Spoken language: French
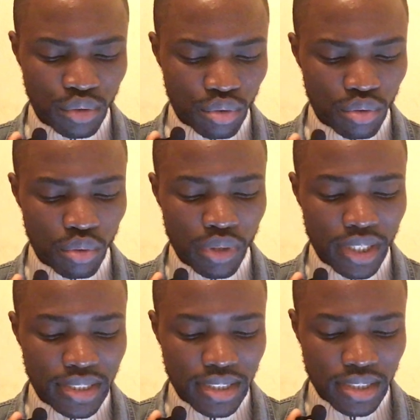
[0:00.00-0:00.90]
chute de
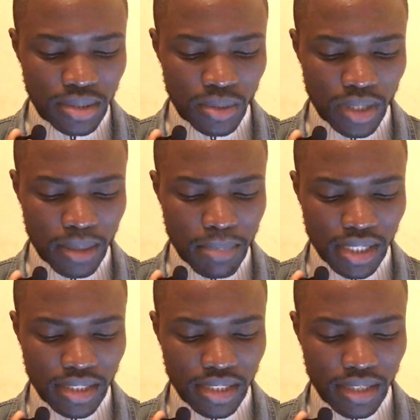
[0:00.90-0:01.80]
l'URSS a
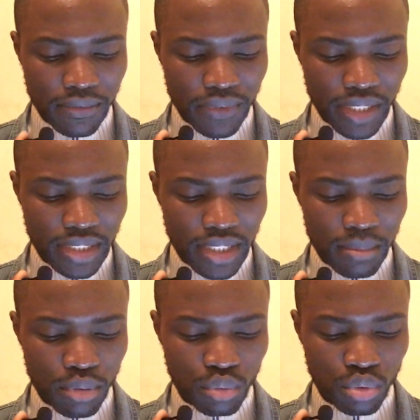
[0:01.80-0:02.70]
marqué un
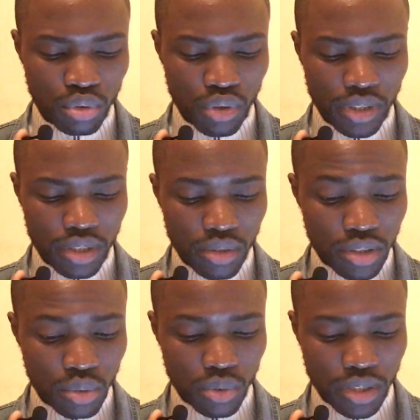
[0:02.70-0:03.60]
véritable tournant
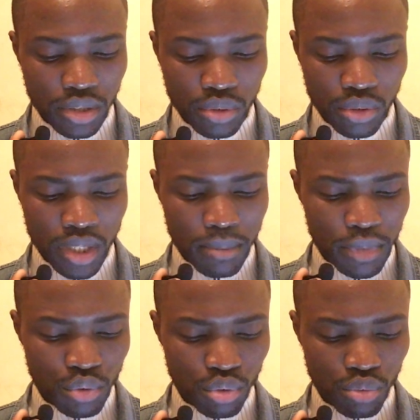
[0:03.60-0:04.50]
historique,
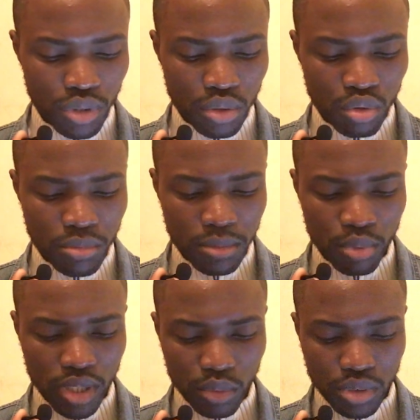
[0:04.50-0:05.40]
mais surtout économique
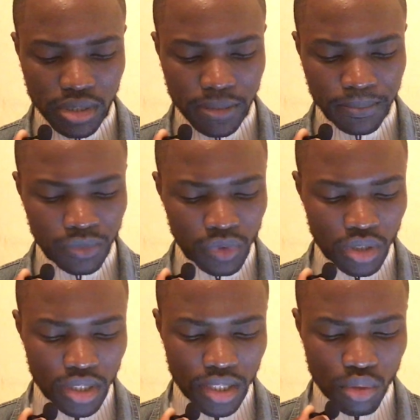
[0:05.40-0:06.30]
pour la Russie.
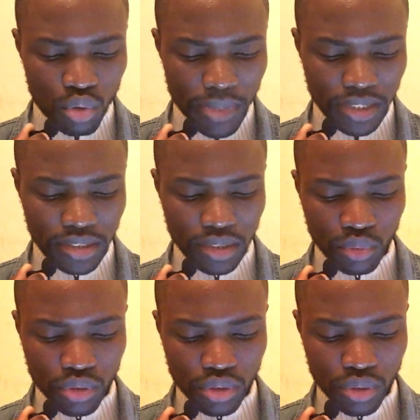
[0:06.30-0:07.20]
Le marché
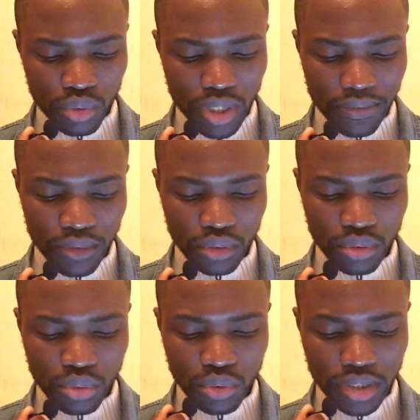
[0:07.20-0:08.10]
russe de la
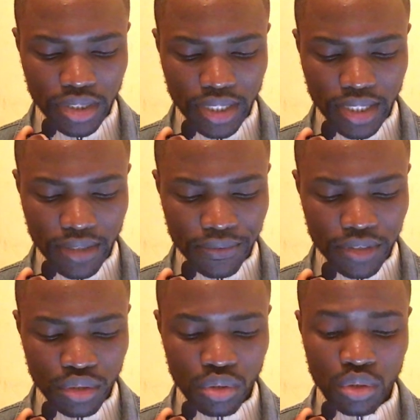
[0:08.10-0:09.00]
vente au détail
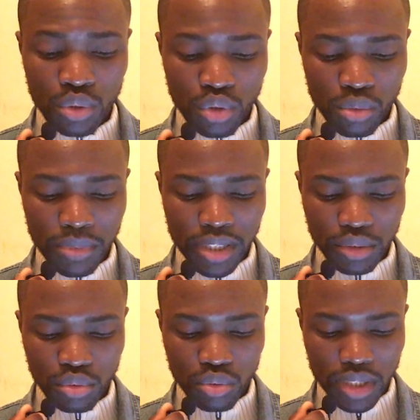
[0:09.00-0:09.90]
affiche 200
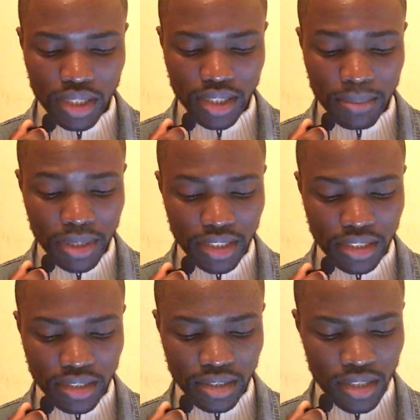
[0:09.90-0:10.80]
milliards de dollars
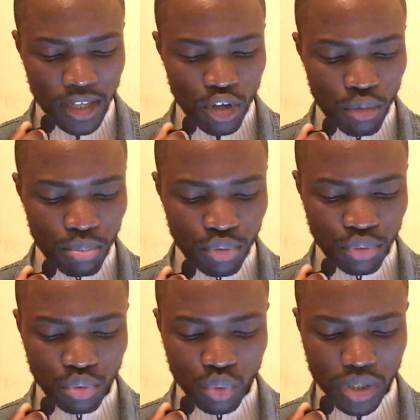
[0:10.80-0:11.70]
américains, en plus
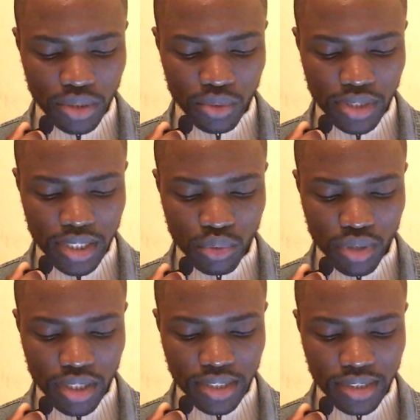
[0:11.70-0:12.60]
d'une croissance
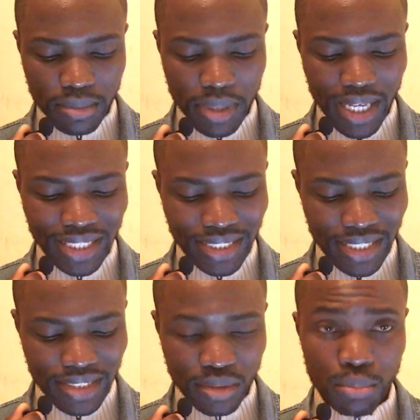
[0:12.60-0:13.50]
annuelle estimée à
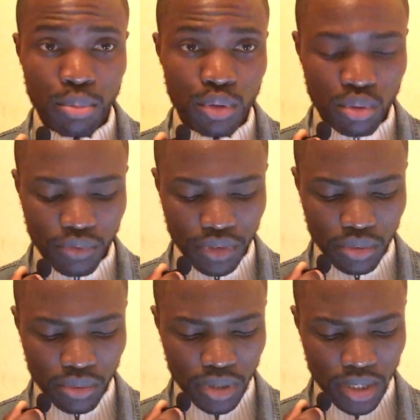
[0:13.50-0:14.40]
13%
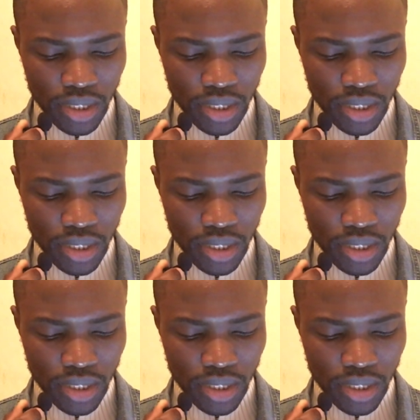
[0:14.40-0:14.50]
environ.